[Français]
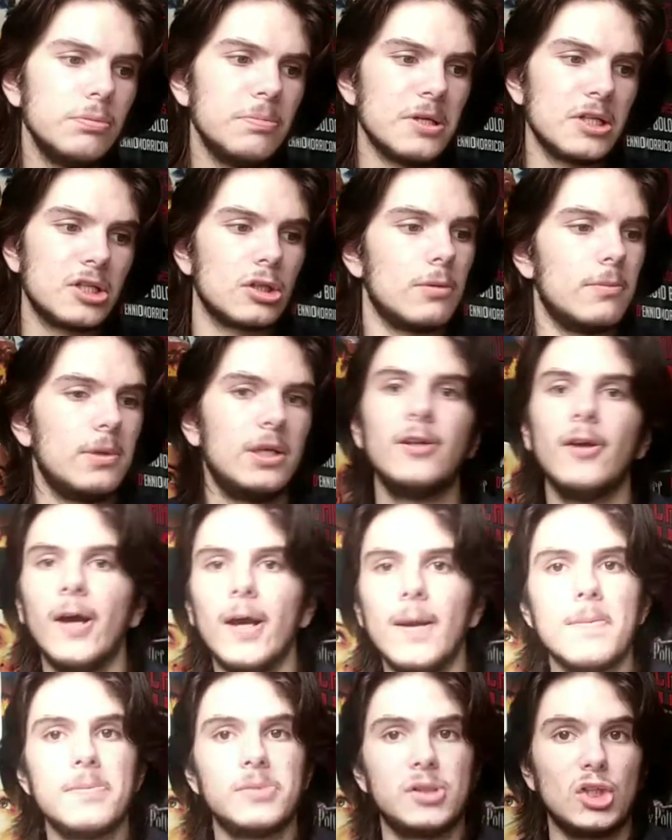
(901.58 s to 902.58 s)
parce que mine de
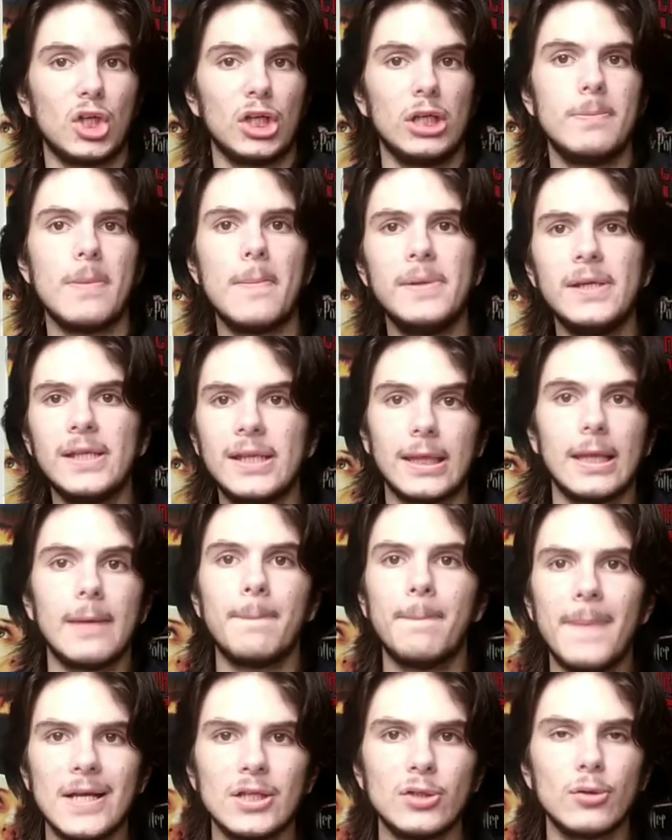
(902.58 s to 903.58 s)
rien, Charlie Babbitt n'est
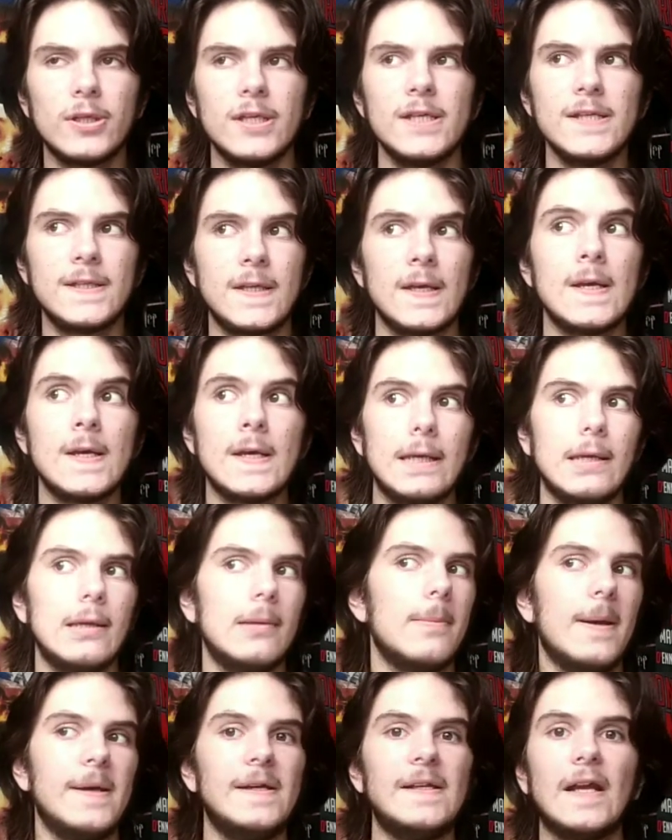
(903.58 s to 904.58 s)
pas autiste, et
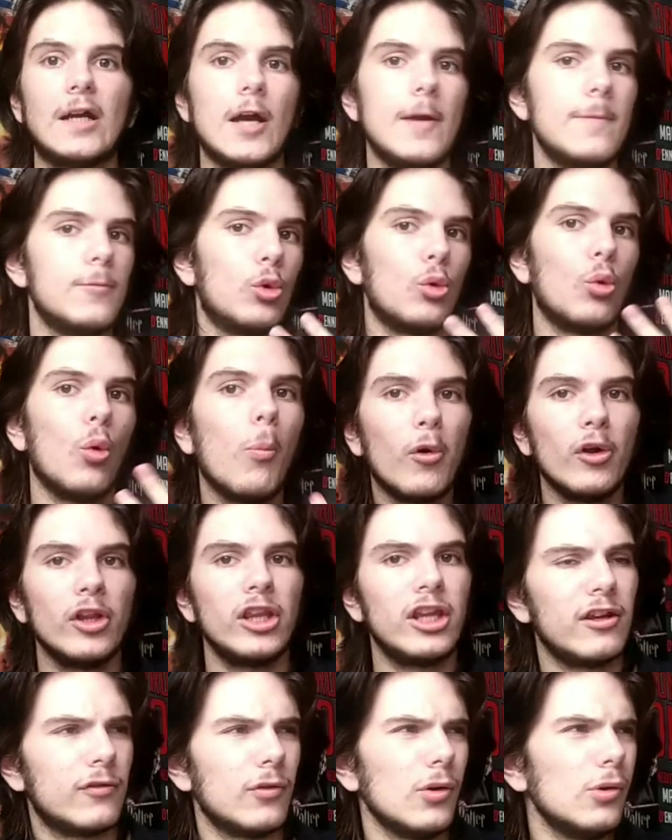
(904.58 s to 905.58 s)
bah, il a quand même de nombreux
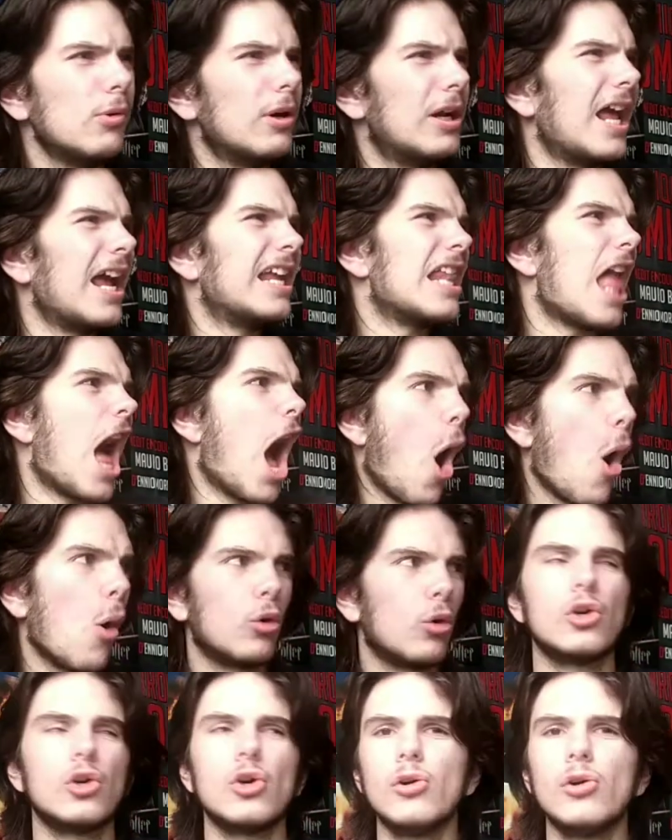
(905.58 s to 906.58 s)
défauts, voilà, il est
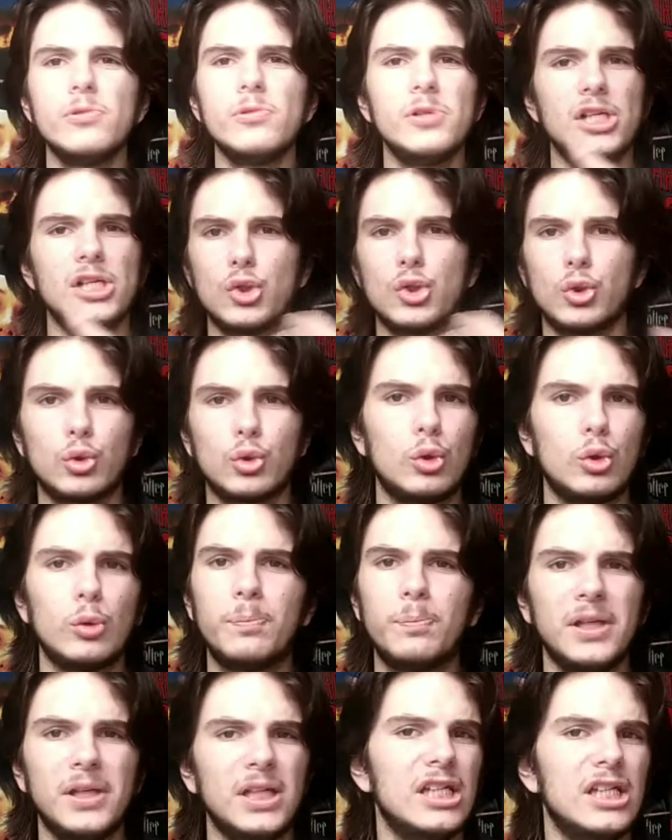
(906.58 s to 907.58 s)
arrogant, il est
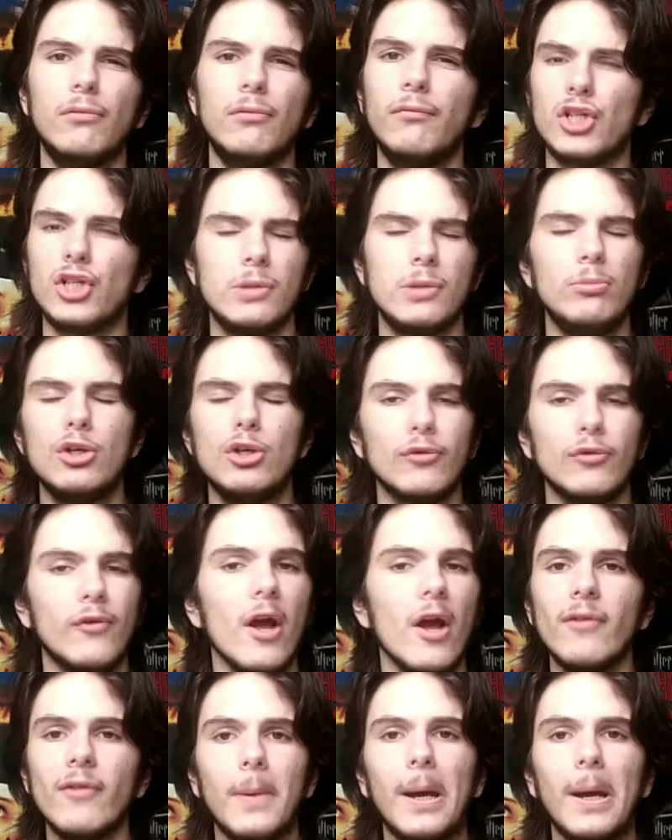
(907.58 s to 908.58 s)
stupide, il envoie chez boule sur
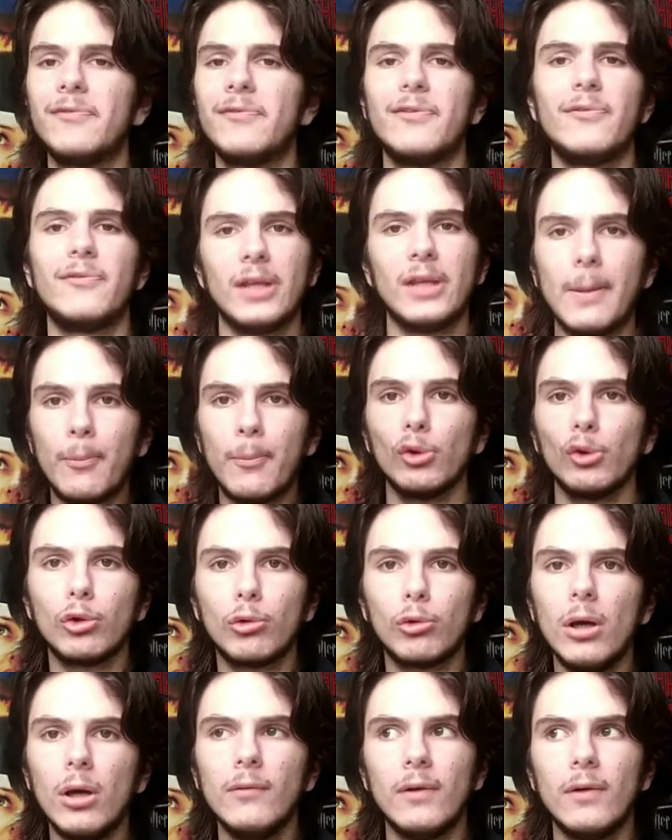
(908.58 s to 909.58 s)
enfin bref, il fait n'importe
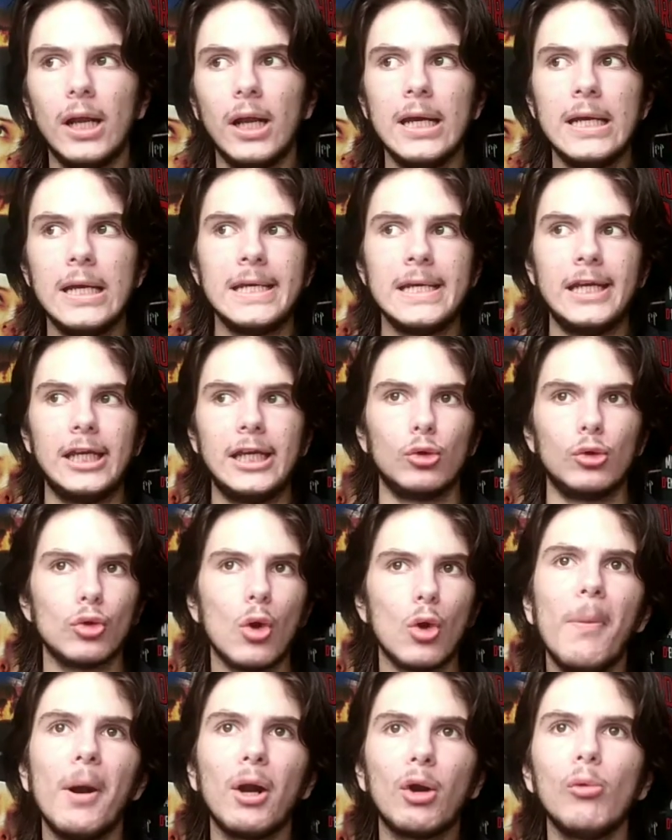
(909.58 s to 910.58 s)
quoi, voilà, ils ne se
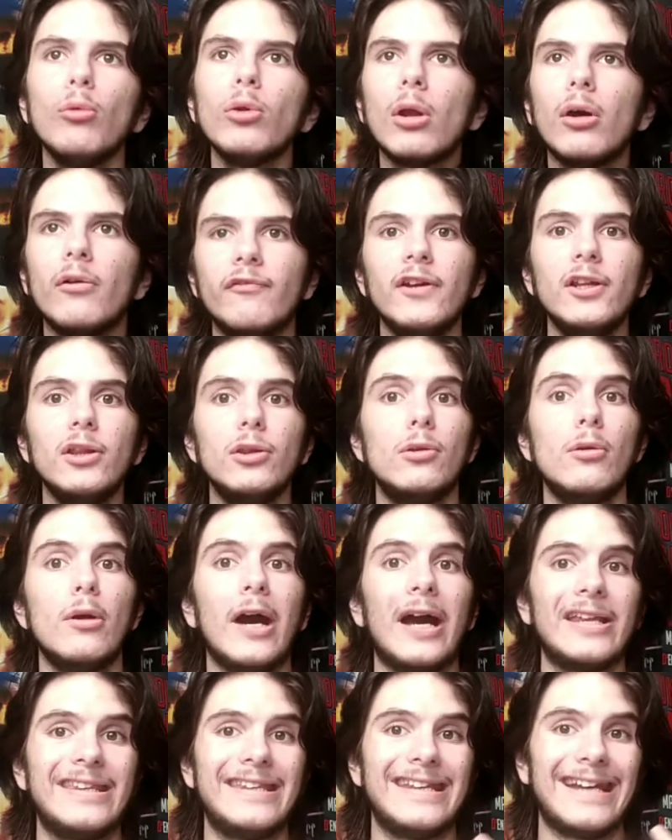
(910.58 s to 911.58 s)
rendent pas compte en fait
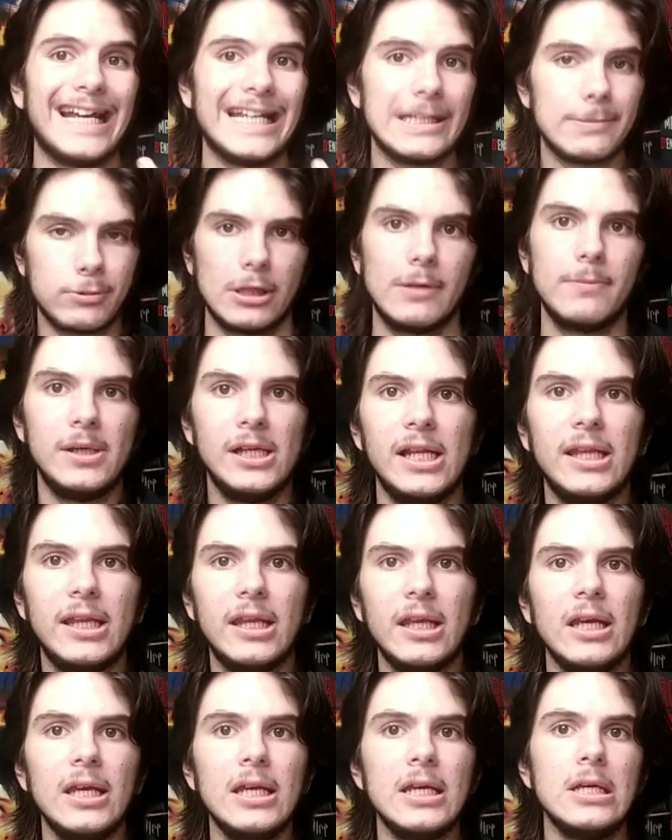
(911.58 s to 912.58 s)
de, des
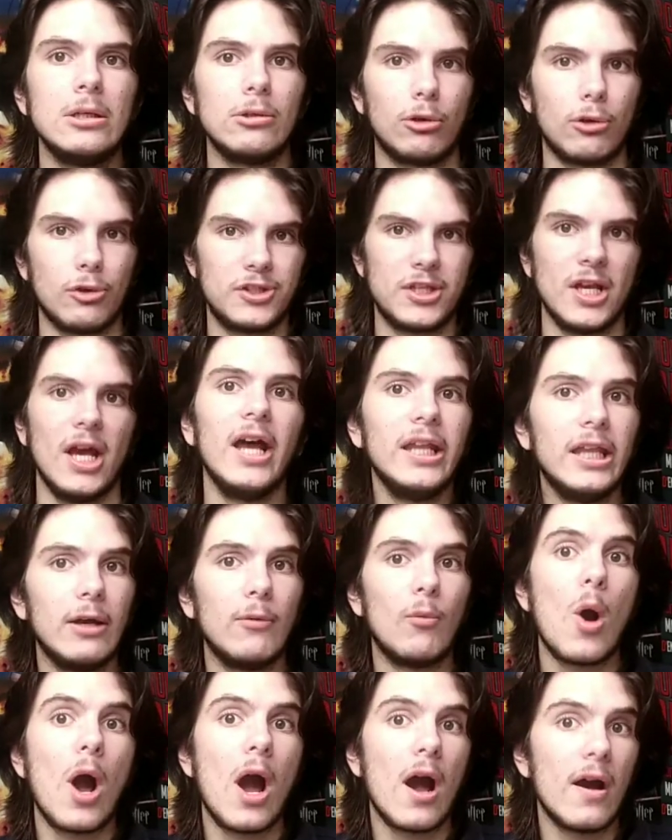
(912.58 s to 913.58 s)
responsabilités que ça a
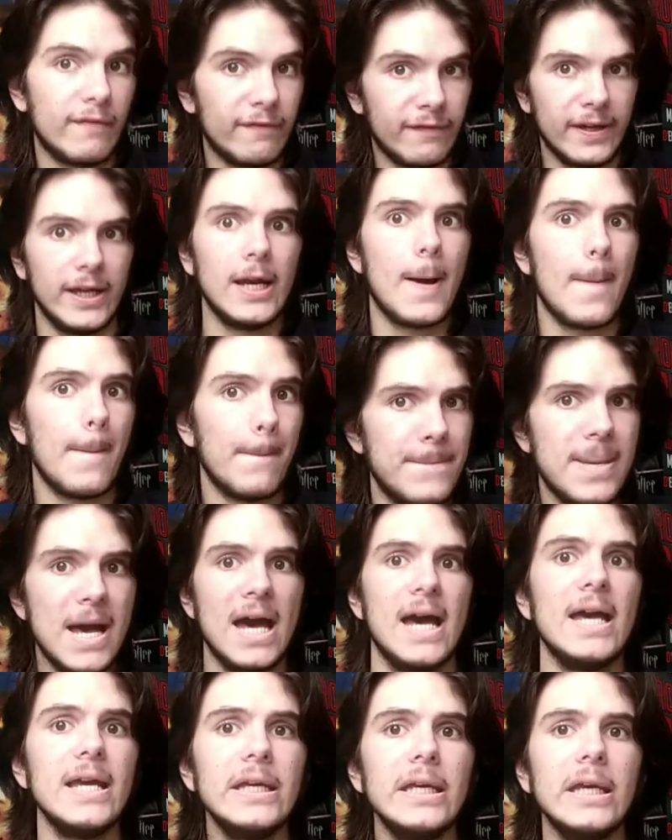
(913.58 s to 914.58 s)
d'avoir un frère
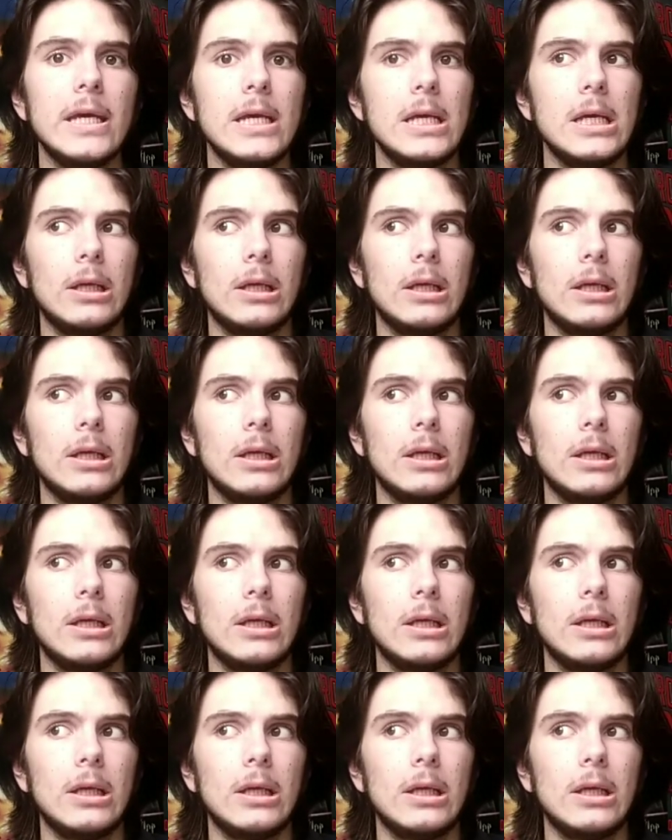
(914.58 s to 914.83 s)
pareil,